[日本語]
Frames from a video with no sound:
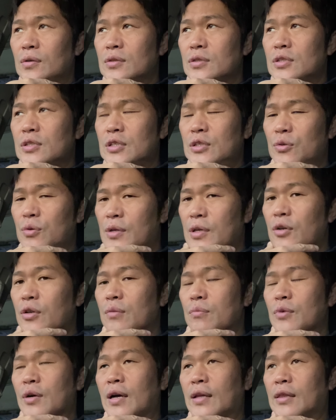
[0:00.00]
次のリング
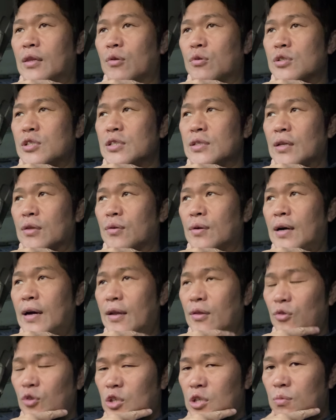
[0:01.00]
に向かってほしいなと
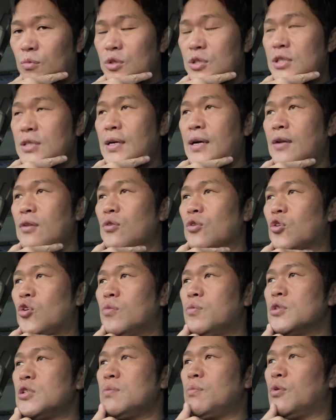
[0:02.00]
彼の気持ち彼の
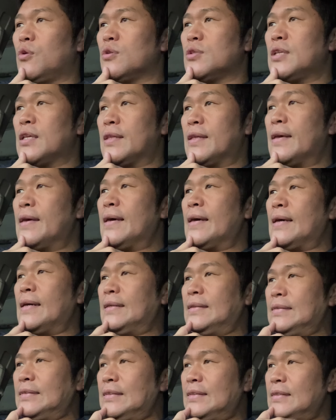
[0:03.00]
拳も乗せて、
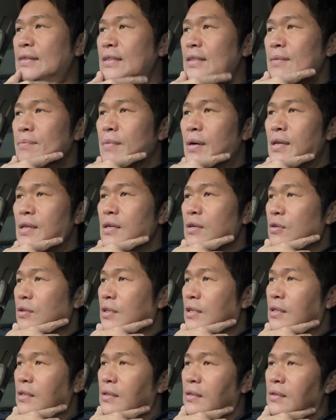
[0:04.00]
まあ、リング
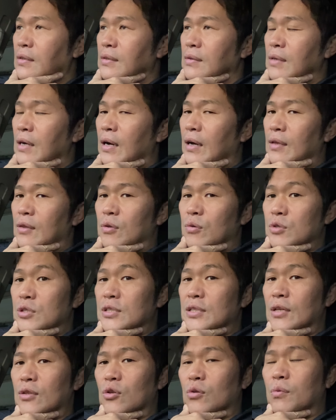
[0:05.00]
に上がってほし
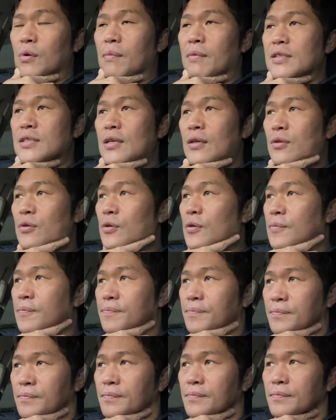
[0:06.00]
いなと思いますけど。
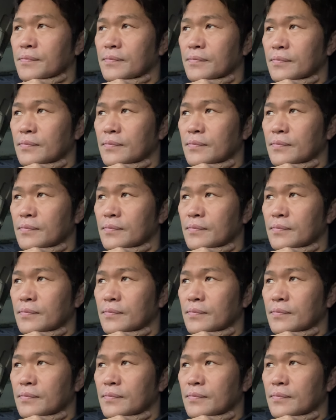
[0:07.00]
うん